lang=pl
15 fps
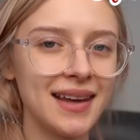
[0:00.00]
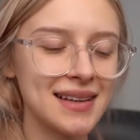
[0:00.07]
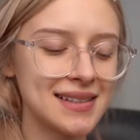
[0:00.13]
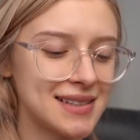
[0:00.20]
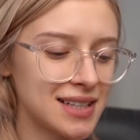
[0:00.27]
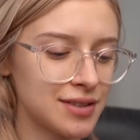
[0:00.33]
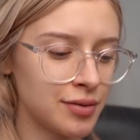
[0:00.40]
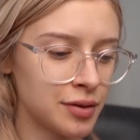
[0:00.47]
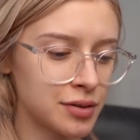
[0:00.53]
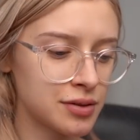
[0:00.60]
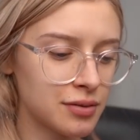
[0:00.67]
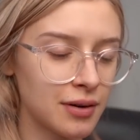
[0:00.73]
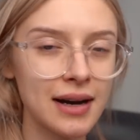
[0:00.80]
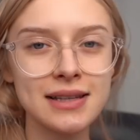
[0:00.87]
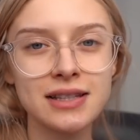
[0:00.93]
Jesteśmy już,
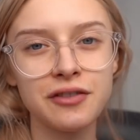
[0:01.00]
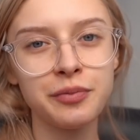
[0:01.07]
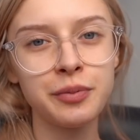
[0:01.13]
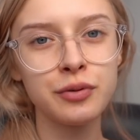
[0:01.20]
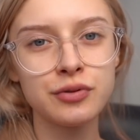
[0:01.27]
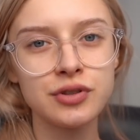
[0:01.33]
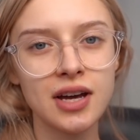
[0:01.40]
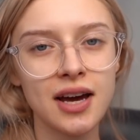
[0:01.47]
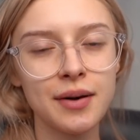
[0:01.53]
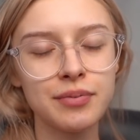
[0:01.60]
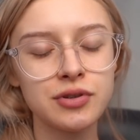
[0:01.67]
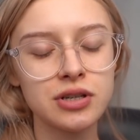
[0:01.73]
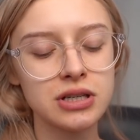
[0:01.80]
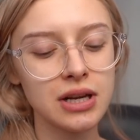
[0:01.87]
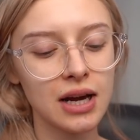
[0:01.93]
słuchajcie, w biurze,
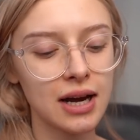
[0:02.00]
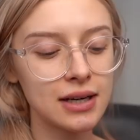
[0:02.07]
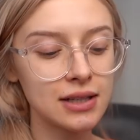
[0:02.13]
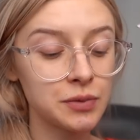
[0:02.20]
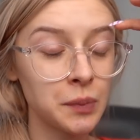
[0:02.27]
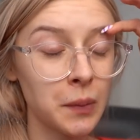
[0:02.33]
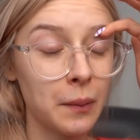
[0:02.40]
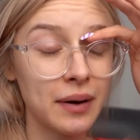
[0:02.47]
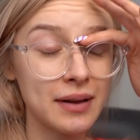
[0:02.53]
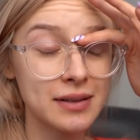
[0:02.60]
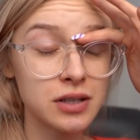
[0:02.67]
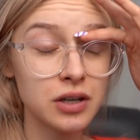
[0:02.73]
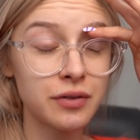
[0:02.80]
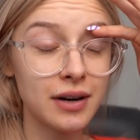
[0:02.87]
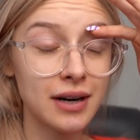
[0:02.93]
przyjechaliśmy
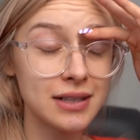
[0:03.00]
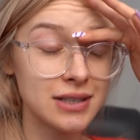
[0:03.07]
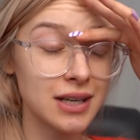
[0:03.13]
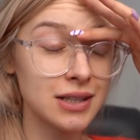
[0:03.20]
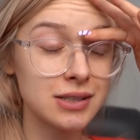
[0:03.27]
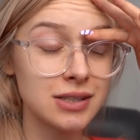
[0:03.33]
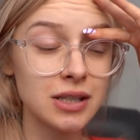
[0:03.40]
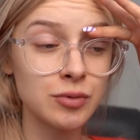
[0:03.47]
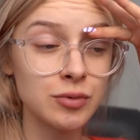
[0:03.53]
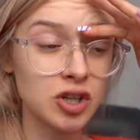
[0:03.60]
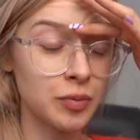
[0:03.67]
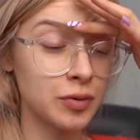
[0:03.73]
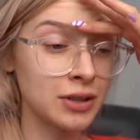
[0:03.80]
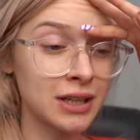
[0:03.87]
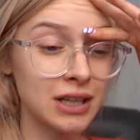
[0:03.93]
popracować, ja dzisiaj
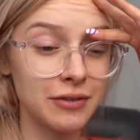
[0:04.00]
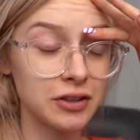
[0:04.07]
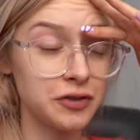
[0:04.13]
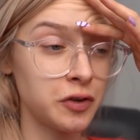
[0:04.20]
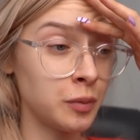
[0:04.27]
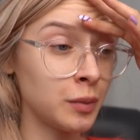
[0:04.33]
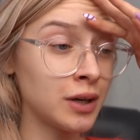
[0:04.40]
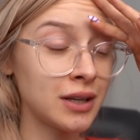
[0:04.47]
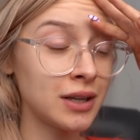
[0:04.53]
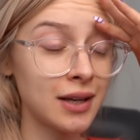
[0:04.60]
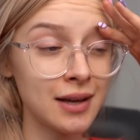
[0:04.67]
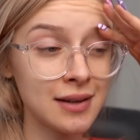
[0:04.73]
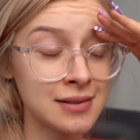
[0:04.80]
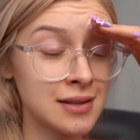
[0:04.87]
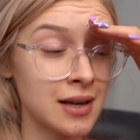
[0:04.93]
muszę ponagrywać filmiki na
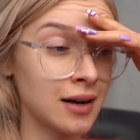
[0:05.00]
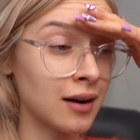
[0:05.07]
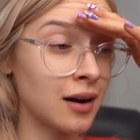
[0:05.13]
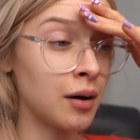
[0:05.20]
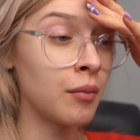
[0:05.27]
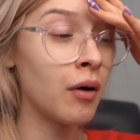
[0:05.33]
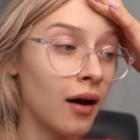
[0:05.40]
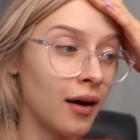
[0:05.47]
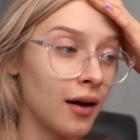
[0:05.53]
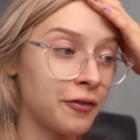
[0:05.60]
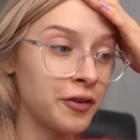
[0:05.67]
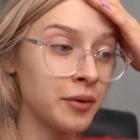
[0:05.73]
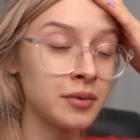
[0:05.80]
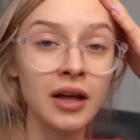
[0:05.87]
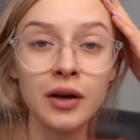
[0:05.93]
Instagram, e,
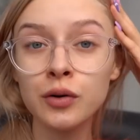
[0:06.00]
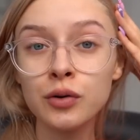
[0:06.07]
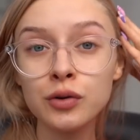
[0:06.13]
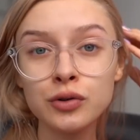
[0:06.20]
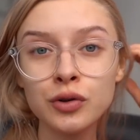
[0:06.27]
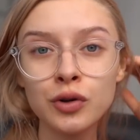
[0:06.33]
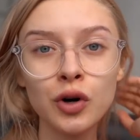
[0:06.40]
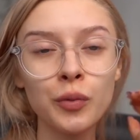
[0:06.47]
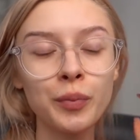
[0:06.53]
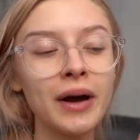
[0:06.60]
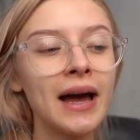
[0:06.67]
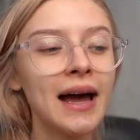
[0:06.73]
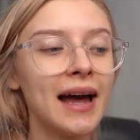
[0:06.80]
film na YouTube,